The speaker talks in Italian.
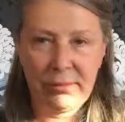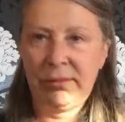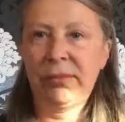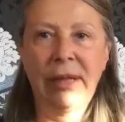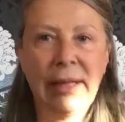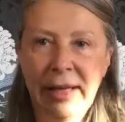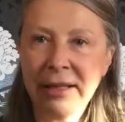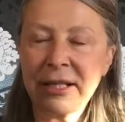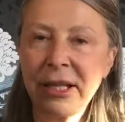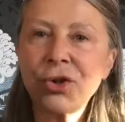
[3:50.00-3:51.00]
il
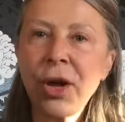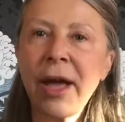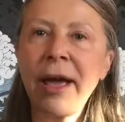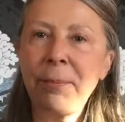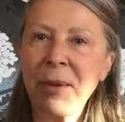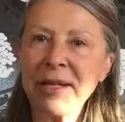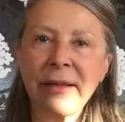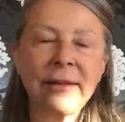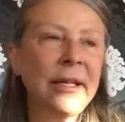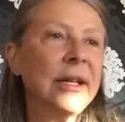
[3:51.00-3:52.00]
cazzeggio è,
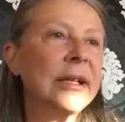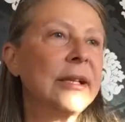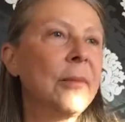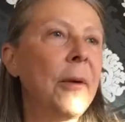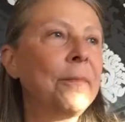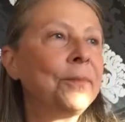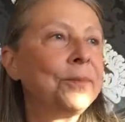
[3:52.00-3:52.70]
pesantissimo.